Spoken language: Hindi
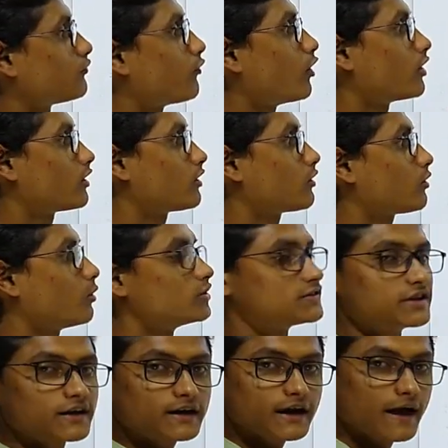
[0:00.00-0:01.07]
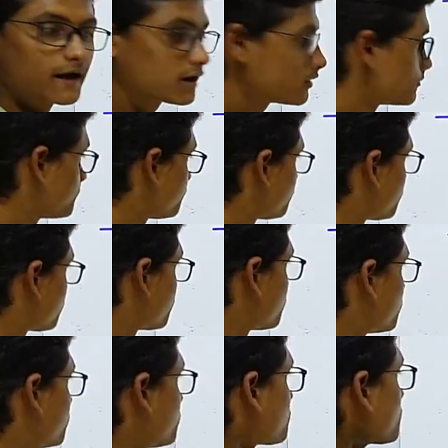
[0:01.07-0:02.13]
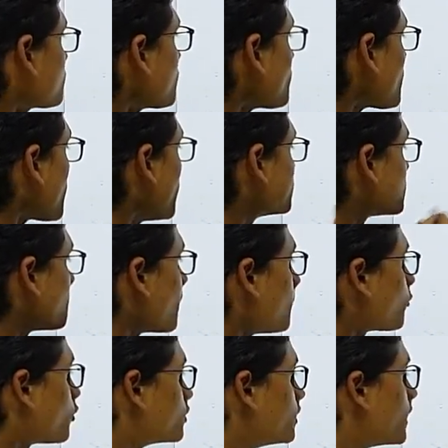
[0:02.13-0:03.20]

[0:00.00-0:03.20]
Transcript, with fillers: फोन क्लोजिंग टैग एग्जाम्पल आपको